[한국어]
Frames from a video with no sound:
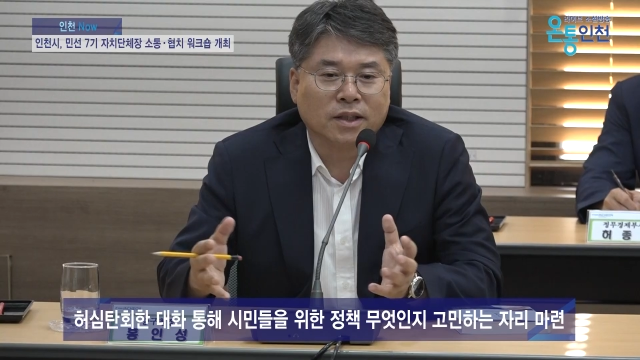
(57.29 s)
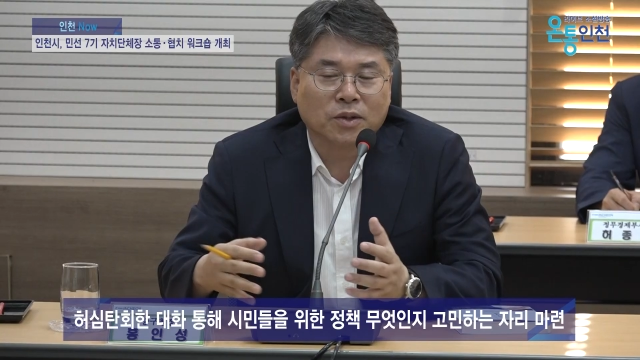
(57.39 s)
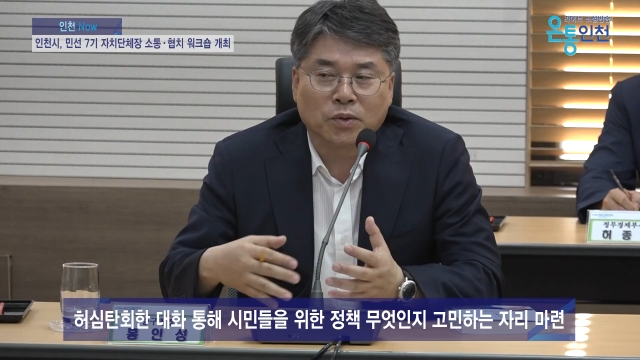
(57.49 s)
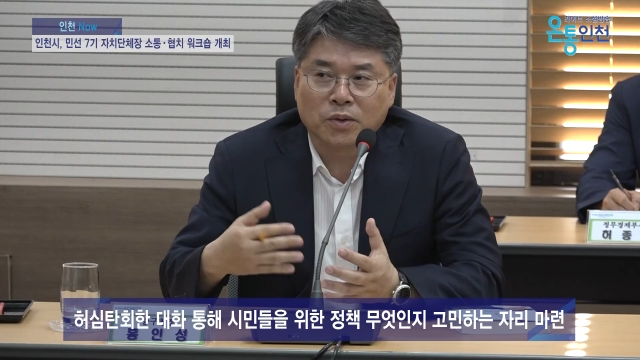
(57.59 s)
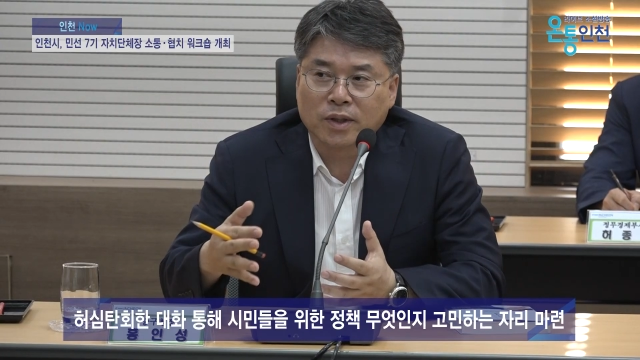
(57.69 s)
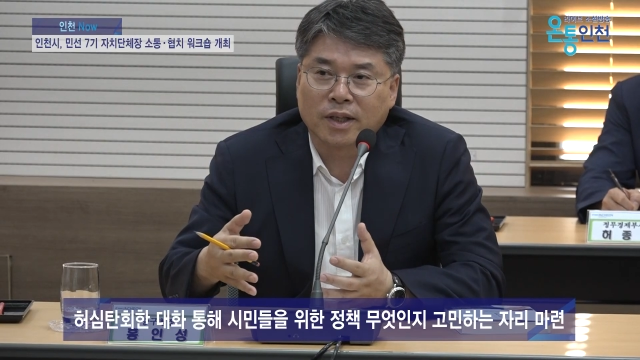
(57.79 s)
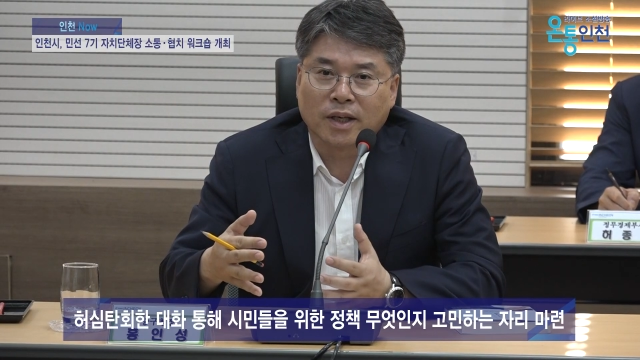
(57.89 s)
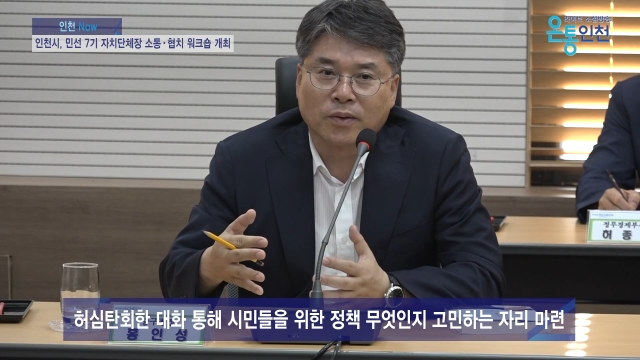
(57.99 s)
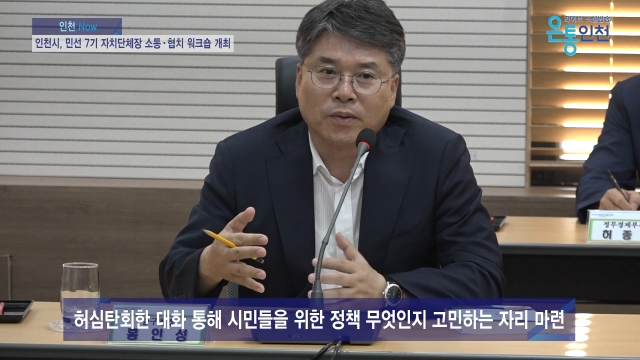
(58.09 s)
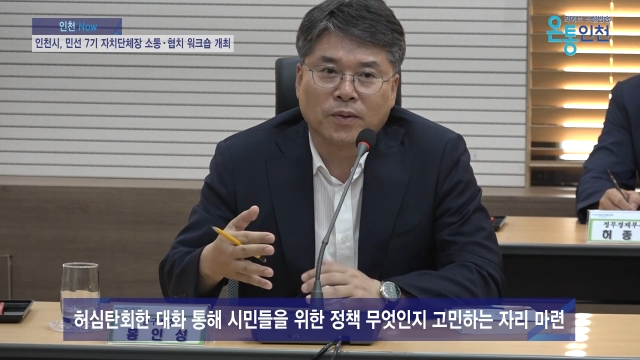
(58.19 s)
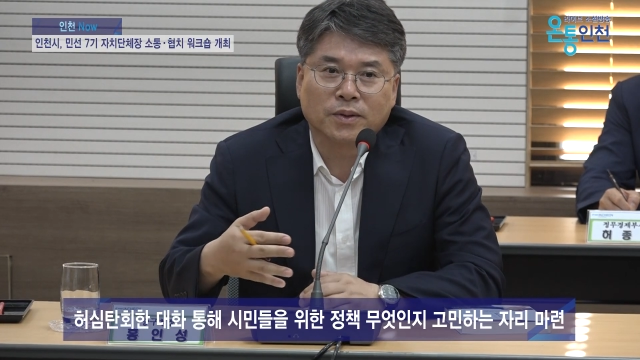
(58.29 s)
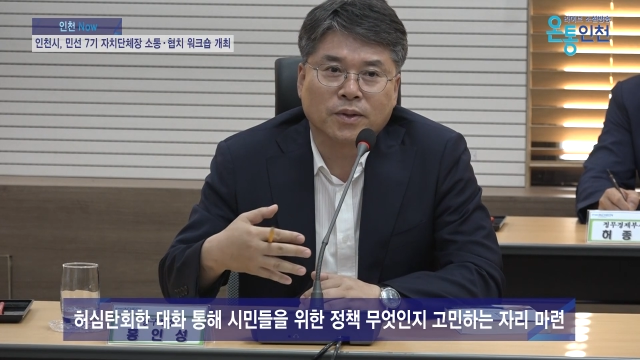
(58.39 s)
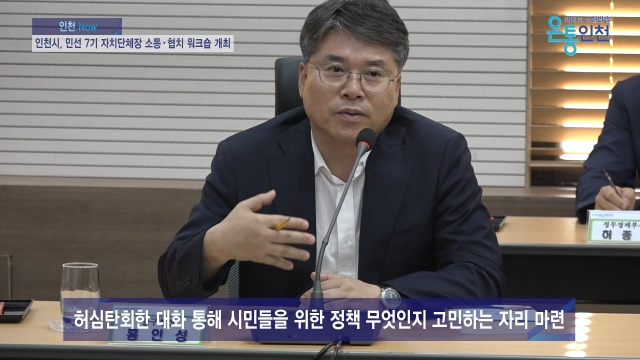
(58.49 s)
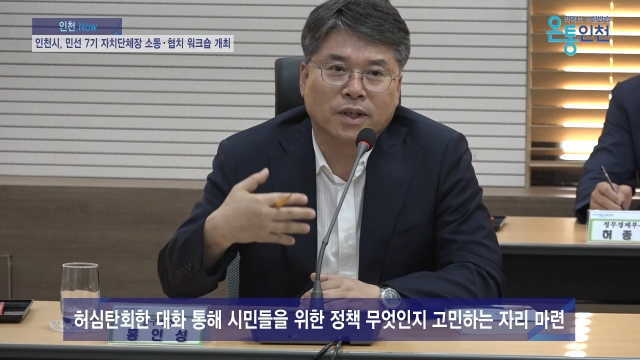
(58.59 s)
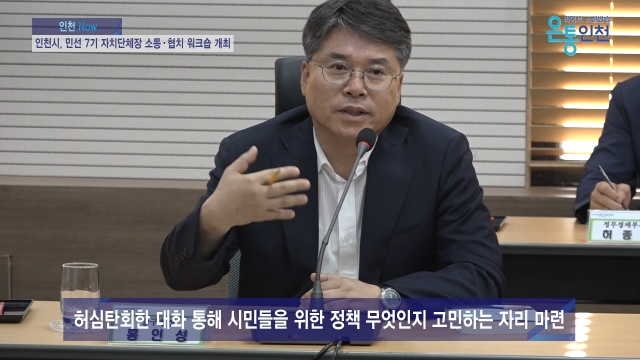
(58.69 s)
정책이
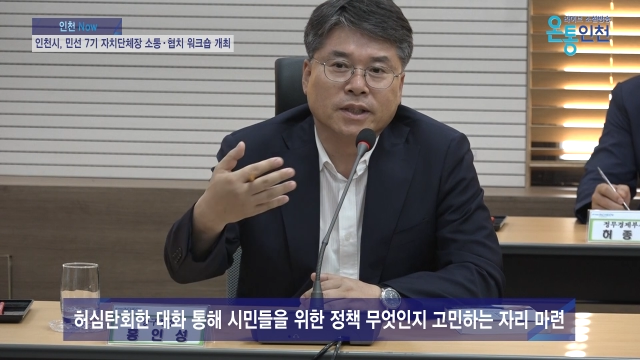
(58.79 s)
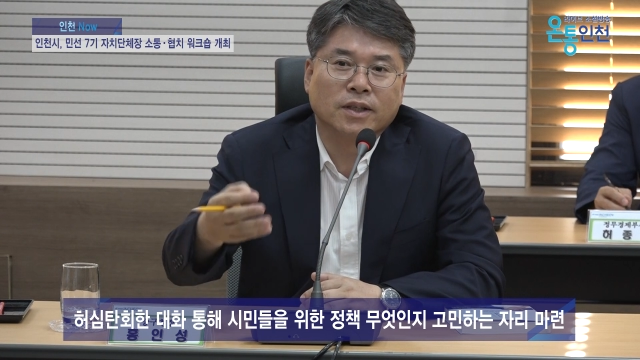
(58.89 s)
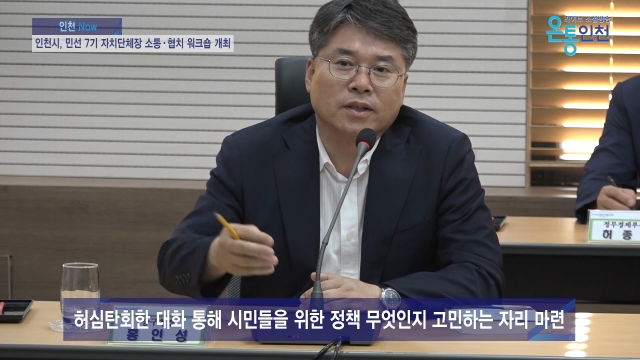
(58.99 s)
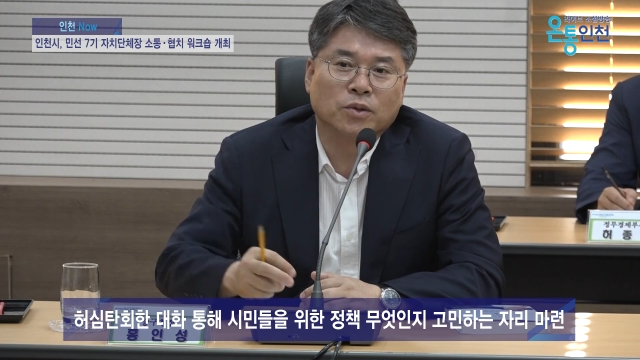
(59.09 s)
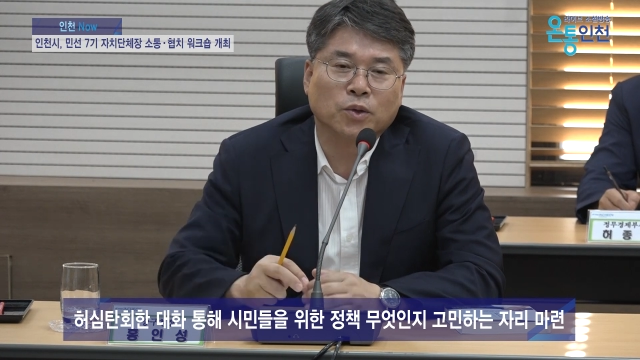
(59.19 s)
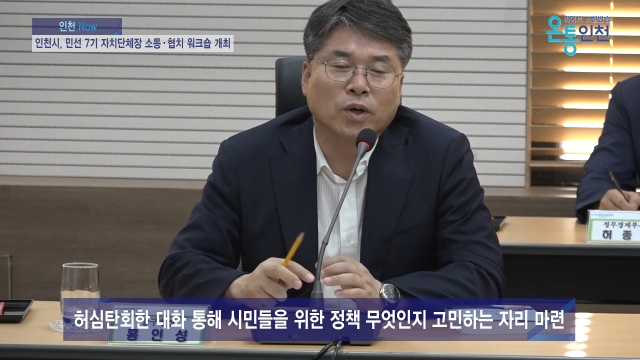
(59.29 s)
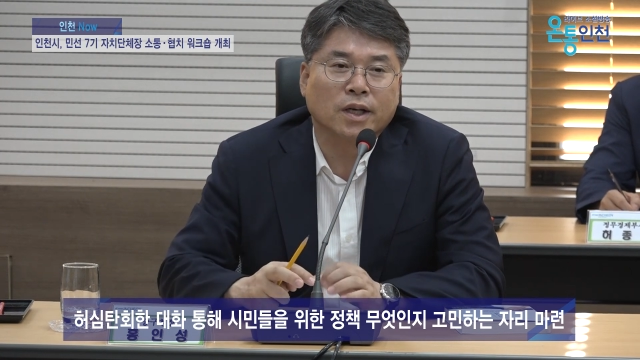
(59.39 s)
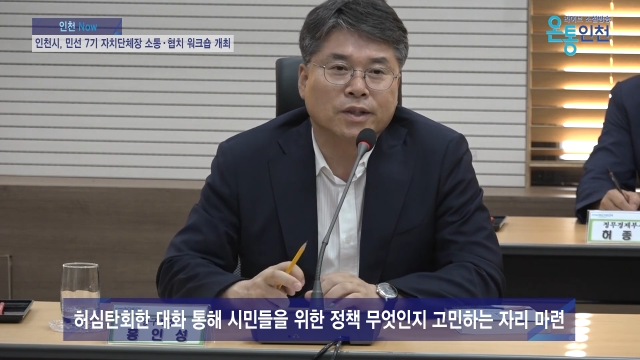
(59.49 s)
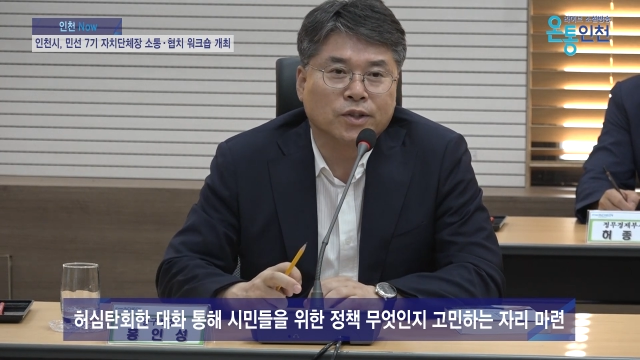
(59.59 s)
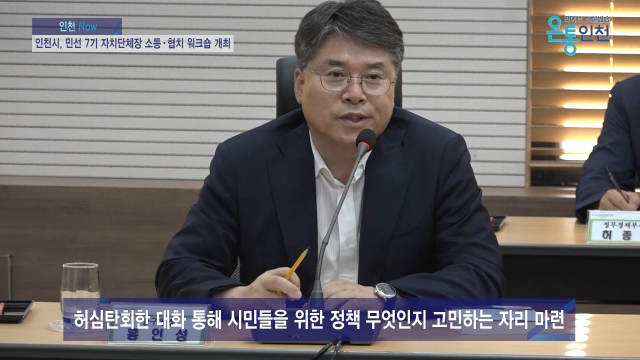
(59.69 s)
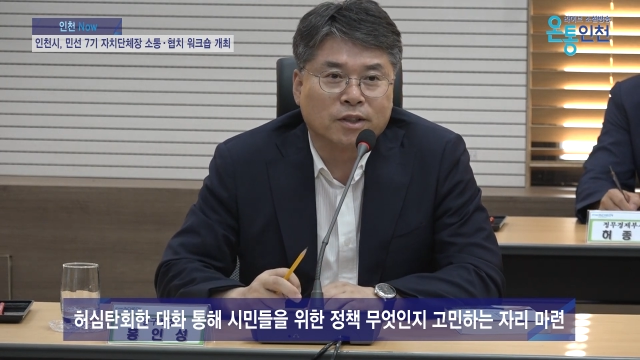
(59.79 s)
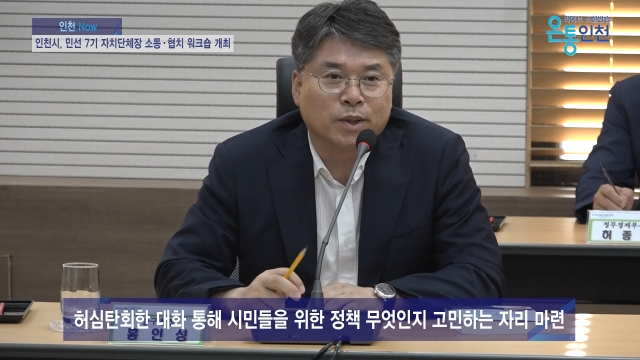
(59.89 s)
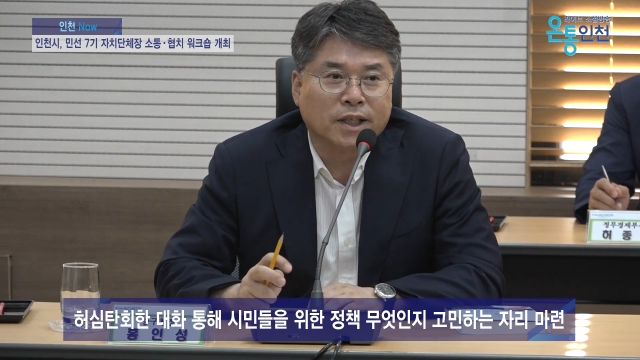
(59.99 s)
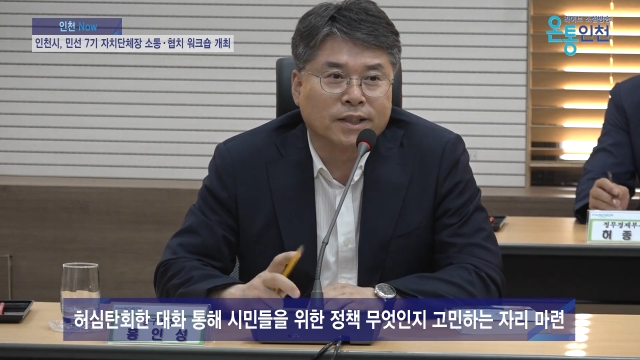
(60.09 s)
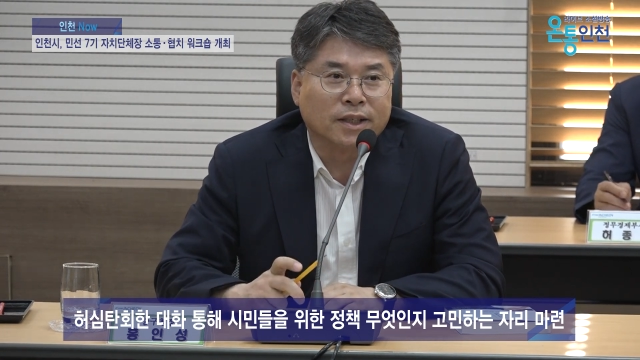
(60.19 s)
무엇인지를 고민하는 자리를
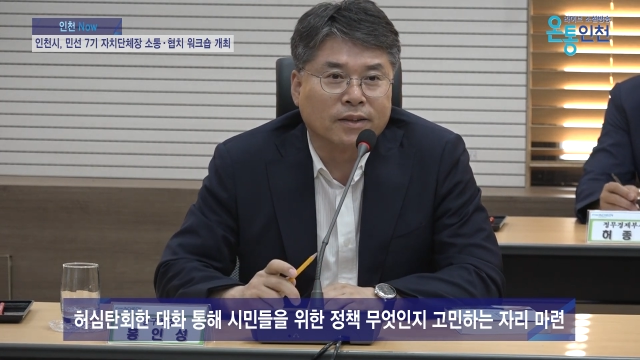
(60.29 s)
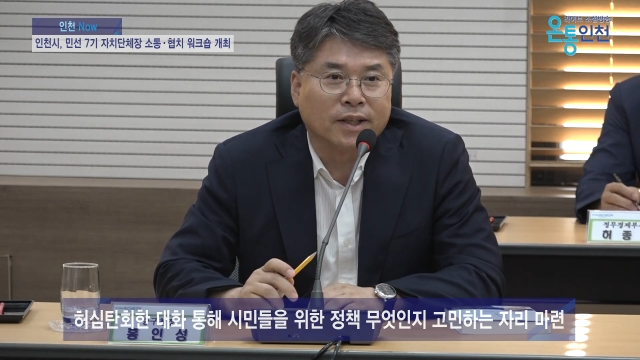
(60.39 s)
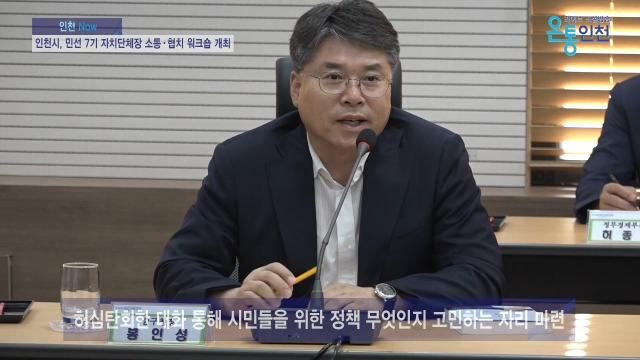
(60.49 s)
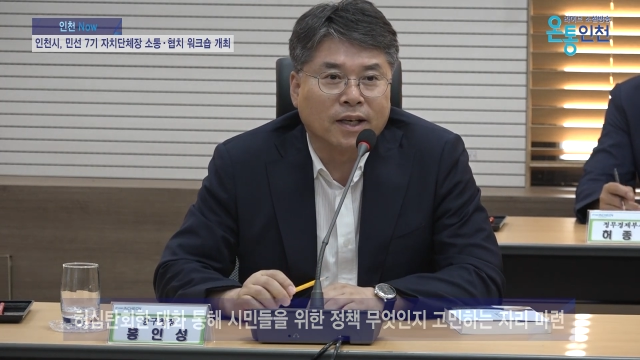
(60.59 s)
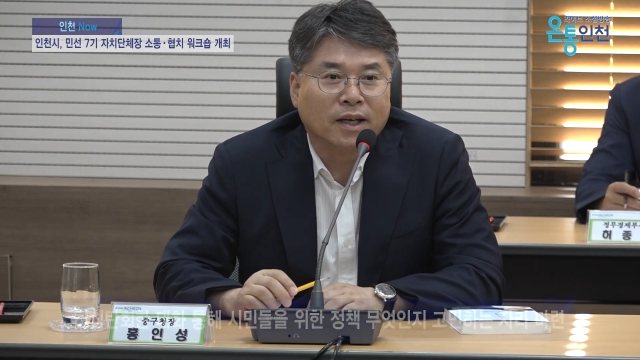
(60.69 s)
마련했는데요.